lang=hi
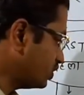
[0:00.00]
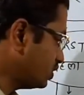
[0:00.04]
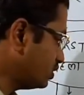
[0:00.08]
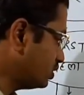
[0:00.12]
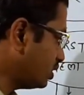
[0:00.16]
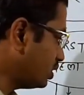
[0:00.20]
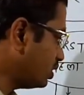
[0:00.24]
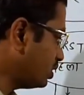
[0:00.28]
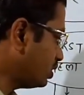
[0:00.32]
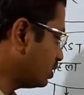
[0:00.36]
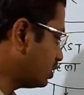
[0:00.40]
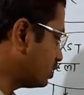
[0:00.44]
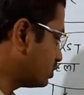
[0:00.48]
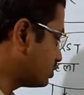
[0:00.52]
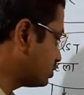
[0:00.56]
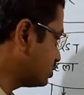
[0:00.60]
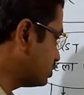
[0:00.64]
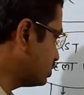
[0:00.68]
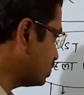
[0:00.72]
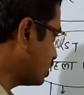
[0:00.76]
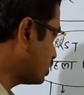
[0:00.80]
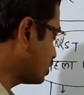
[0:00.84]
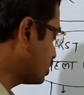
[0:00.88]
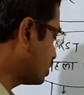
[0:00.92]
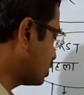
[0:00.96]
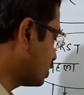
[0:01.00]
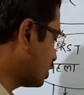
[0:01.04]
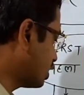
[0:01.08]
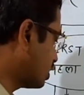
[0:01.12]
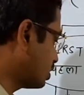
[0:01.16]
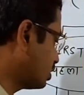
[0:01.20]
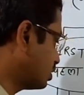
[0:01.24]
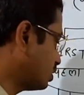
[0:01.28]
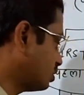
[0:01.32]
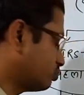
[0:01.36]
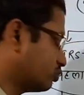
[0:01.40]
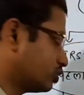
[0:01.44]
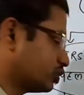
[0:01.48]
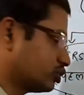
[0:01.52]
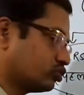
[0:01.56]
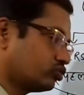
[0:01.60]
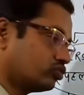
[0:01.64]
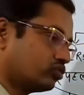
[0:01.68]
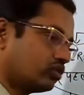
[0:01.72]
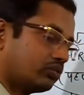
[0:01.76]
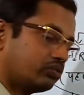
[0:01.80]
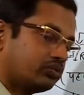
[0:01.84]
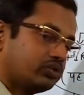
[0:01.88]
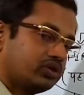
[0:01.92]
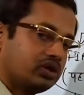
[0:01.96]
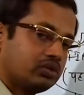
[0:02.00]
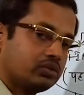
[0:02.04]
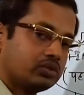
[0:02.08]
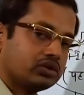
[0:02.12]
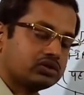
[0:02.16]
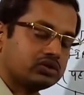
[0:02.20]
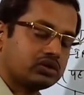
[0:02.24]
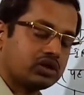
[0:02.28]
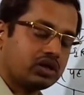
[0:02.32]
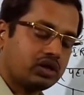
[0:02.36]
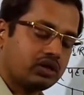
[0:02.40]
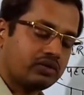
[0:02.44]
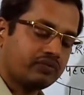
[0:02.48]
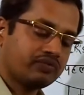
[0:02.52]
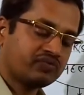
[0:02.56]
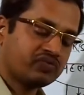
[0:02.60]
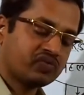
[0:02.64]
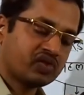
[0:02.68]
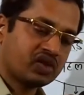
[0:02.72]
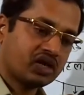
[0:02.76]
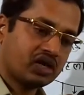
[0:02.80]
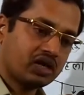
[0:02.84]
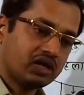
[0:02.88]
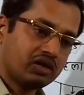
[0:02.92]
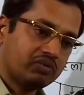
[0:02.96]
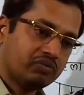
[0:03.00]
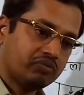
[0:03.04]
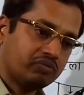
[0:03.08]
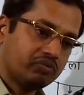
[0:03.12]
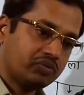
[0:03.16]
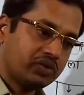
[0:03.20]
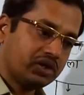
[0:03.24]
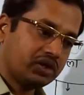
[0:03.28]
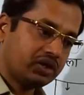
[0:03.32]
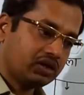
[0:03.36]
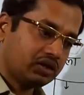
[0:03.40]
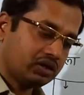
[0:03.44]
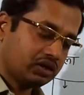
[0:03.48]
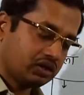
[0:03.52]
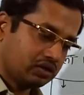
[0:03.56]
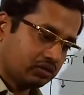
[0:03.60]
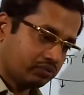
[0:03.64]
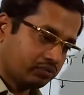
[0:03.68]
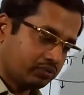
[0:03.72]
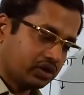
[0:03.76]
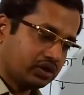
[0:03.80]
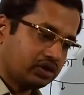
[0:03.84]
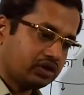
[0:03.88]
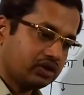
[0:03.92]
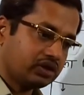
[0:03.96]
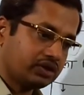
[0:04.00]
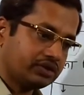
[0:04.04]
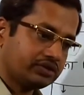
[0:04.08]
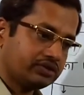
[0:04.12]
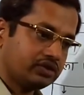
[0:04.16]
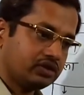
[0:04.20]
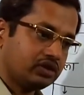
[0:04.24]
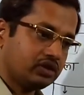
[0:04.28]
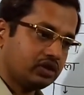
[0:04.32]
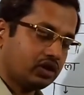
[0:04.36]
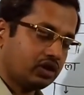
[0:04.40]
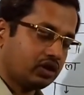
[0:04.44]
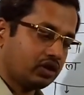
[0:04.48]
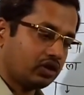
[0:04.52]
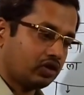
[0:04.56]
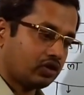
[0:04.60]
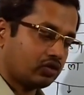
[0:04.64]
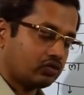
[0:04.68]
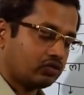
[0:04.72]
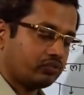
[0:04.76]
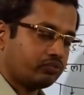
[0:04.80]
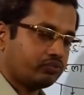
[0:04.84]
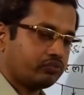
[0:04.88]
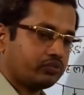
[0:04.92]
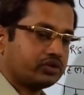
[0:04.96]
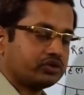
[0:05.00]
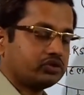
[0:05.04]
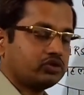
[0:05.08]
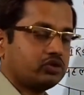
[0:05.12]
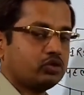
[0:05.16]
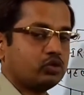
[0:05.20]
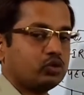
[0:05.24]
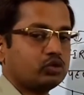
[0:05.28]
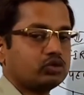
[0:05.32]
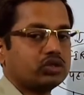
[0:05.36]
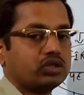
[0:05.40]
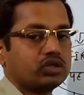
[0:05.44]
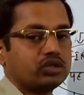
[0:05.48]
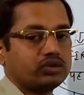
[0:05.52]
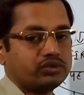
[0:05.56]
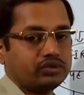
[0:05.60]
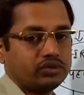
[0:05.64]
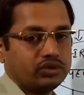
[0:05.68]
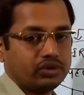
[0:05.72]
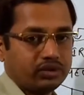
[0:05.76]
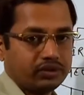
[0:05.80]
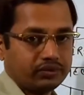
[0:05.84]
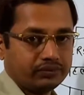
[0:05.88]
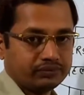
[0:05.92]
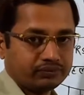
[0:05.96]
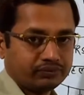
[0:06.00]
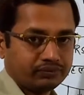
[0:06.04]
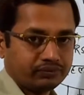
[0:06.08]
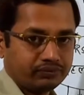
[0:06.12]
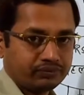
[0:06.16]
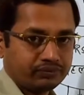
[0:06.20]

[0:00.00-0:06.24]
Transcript: ये इनर्सिया के कारण ही वस्तु अपनी अवस्था में बनी रहती है और वो प्रतिरोध करती है